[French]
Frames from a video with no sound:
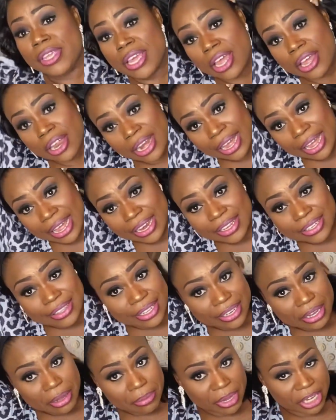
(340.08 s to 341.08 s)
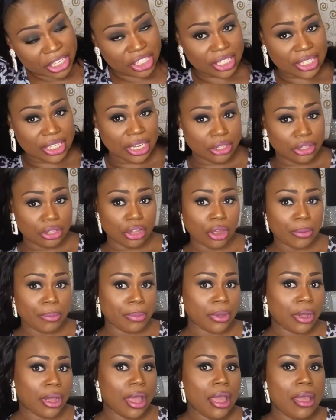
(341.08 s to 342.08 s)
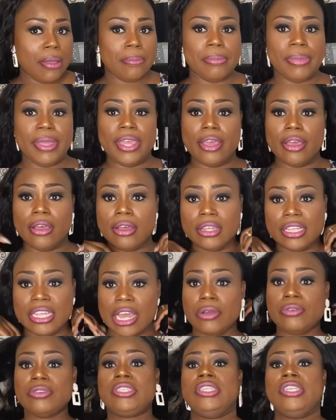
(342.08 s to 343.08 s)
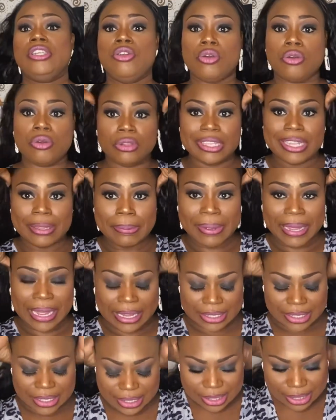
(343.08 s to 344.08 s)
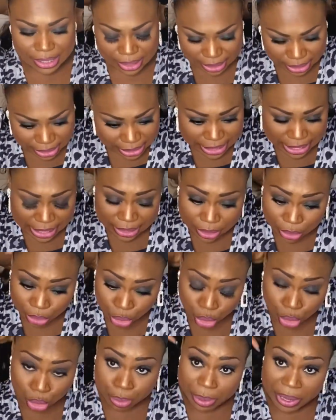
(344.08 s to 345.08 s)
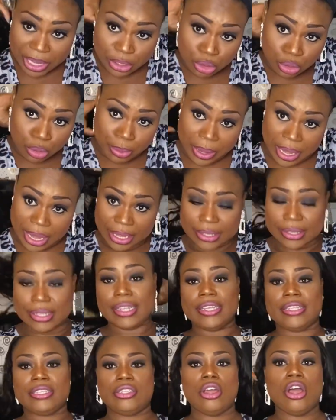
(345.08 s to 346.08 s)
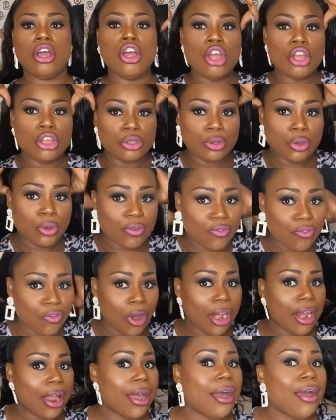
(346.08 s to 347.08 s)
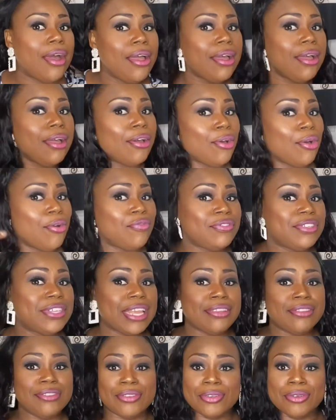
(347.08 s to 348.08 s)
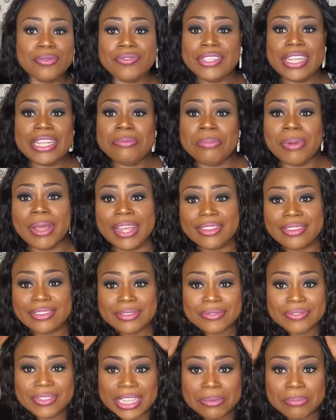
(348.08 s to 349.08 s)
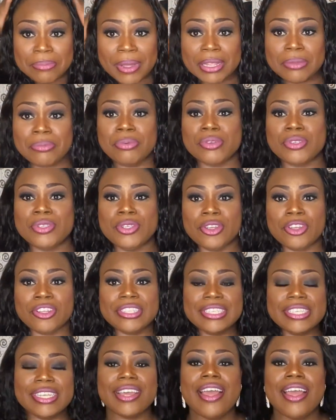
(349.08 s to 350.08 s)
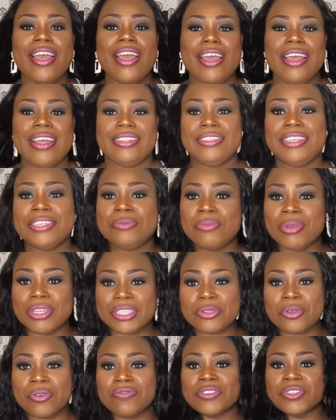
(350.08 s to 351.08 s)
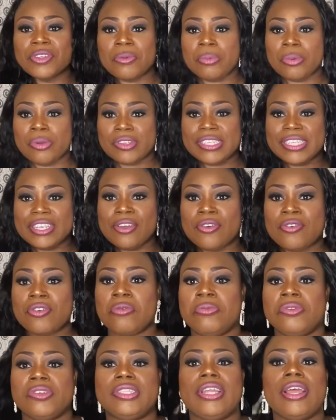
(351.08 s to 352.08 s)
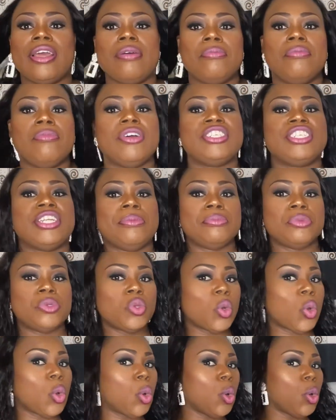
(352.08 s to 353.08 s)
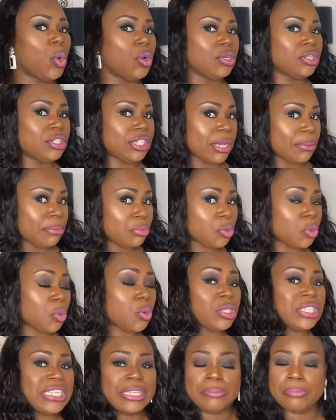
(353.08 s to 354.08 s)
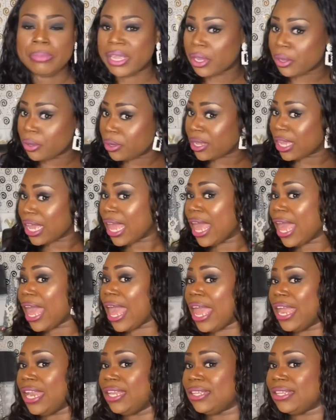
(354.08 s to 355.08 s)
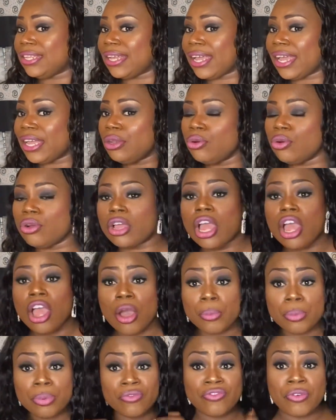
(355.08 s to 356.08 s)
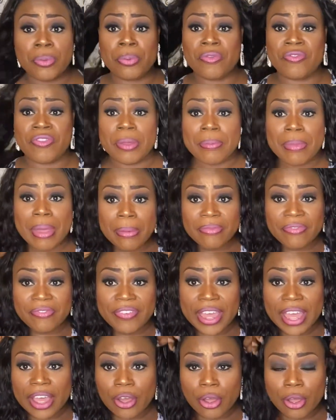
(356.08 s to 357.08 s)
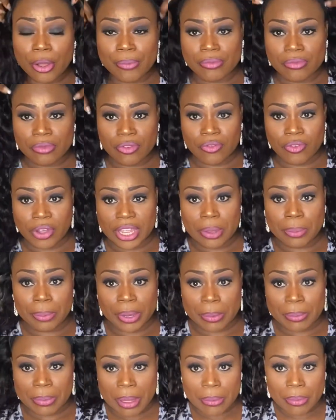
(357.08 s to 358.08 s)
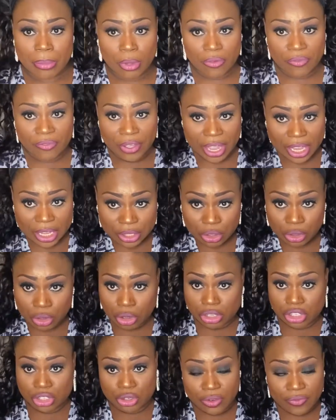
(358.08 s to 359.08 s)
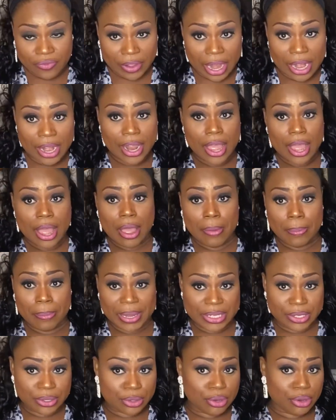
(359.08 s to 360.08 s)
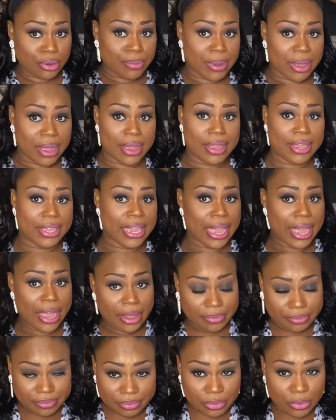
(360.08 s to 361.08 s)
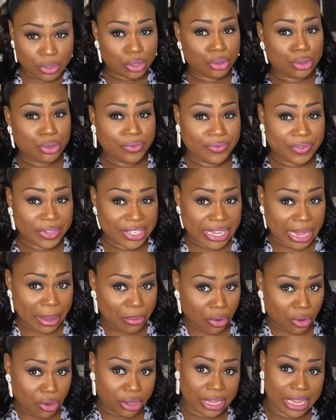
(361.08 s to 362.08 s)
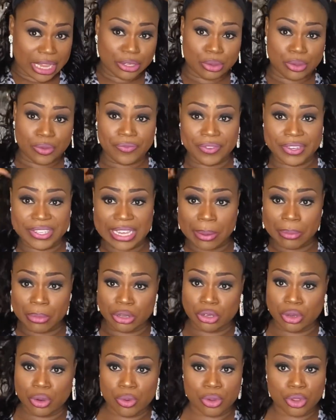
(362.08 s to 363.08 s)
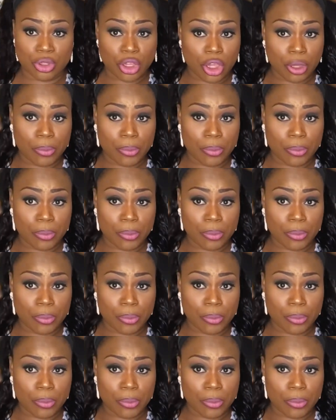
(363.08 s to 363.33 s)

euh, la qualité de mèche qui est top, mais euh, il y a aussi le côté pratique qui est super super intéressant. Donc voilà, vous êtes vous êtes prête, vous êtes prête pour sortir. Dites-moi ce que vous en pensez en commentaire. Moi j'aime trop, j'aime trop cette perruque. Elle est très longue. Vous pouvez même faire, vous voyez, vous pouvez même faire une queue de cheval parce que ben il y a suffisamment, il y a suffisamment de longueur